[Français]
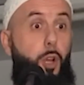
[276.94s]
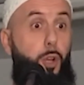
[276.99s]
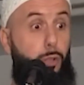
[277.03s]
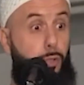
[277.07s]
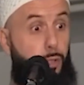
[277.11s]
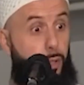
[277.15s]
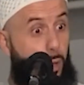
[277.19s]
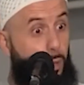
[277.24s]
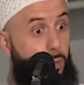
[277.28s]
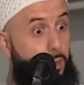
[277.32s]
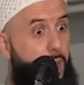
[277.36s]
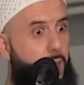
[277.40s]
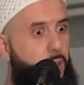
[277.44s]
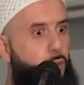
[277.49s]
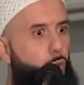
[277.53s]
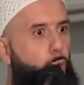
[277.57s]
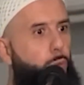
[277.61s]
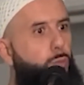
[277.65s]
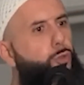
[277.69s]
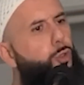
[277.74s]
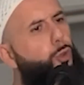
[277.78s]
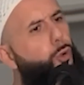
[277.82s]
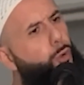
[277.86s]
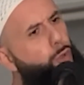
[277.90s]
dans ta
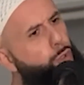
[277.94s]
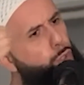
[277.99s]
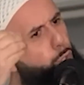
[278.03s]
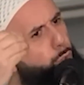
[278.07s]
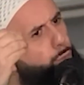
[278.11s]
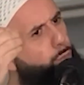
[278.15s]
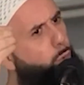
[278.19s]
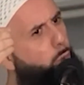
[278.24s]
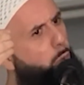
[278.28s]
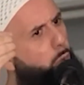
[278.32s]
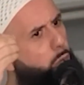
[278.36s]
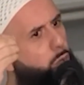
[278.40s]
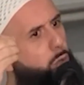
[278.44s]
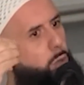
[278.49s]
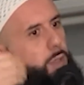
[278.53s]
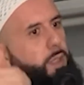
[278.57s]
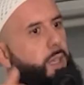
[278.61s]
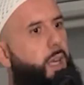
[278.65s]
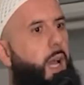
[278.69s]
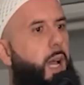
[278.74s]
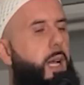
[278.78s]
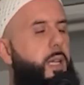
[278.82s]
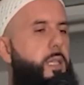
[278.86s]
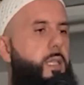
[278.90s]
tombe, de recevoir encore
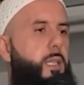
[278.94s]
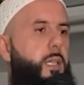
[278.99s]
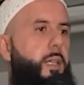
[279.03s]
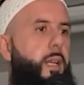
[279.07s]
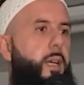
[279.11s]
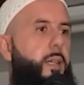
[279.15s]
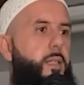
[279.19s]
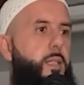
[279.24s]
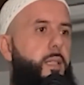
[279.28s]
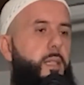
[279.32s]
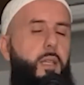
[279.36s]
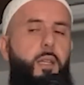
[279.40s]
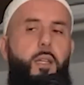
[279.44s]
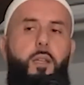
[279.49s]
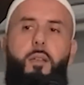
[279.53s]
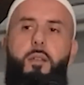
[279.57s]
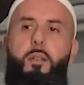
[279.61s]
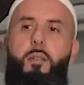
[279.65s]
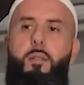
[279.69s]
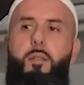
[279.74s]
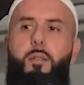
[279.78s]
des hasanat, c'est